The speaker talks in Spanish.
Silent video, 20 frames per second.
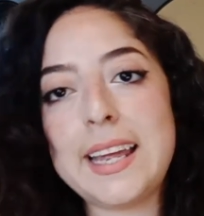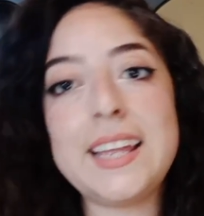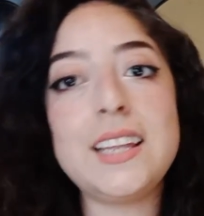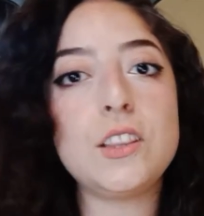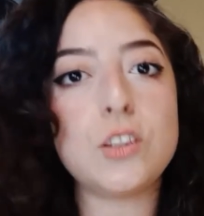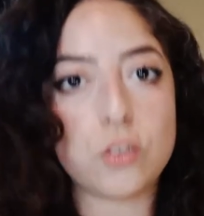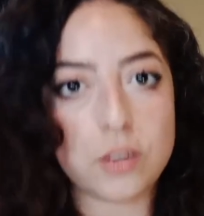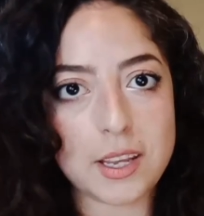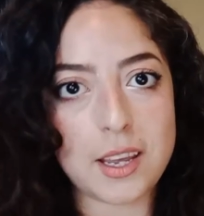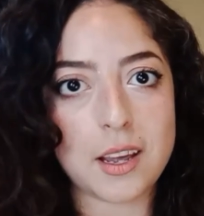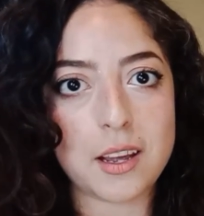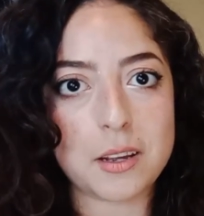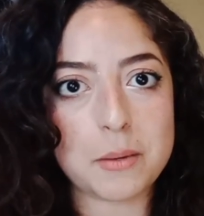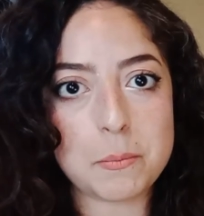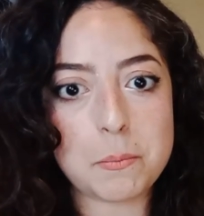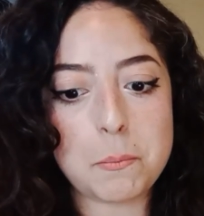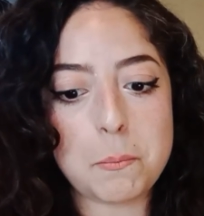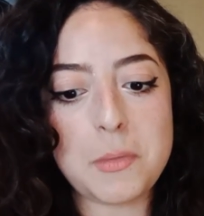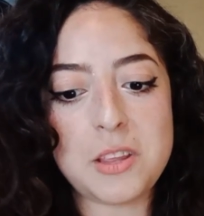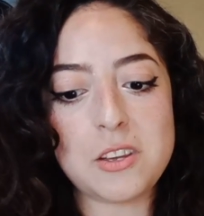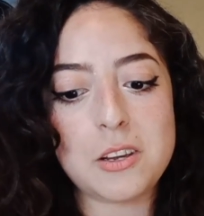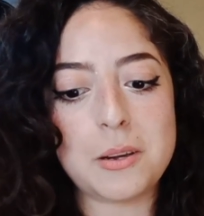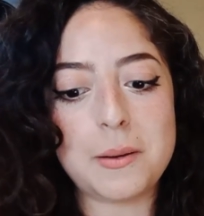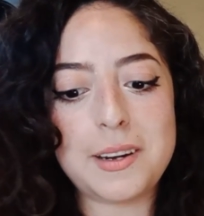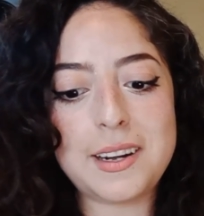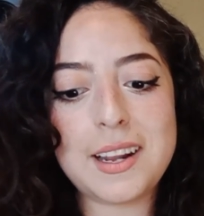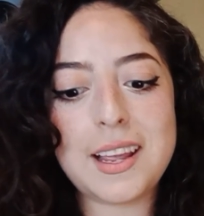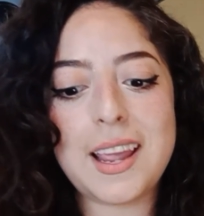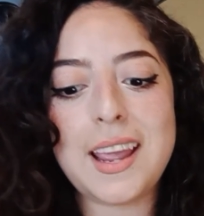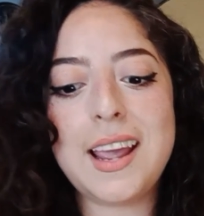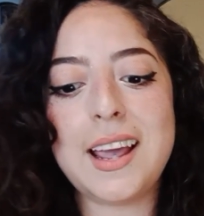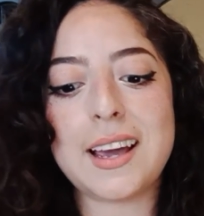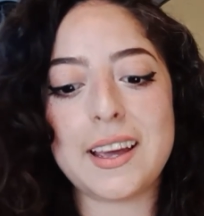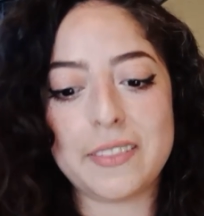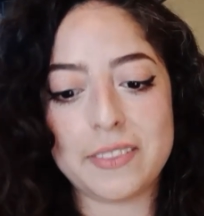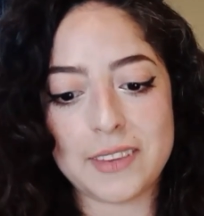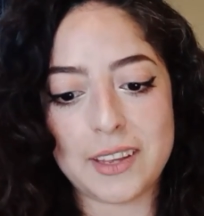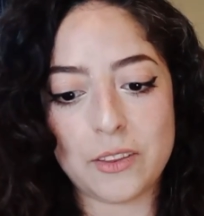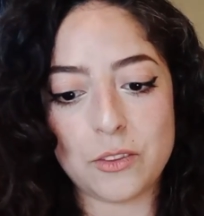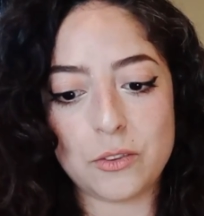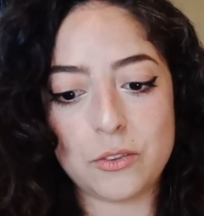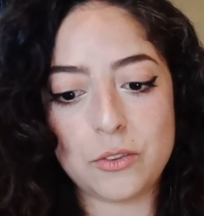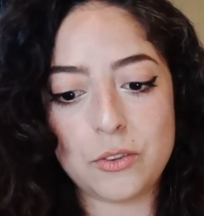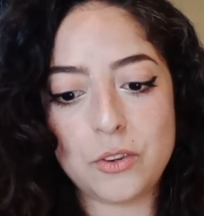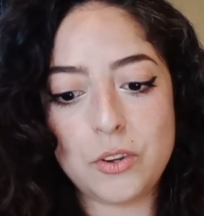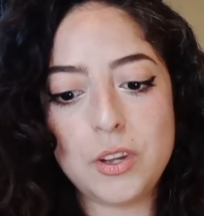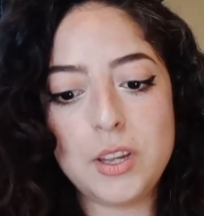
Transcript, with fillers: En teoría, me dio haber encantado.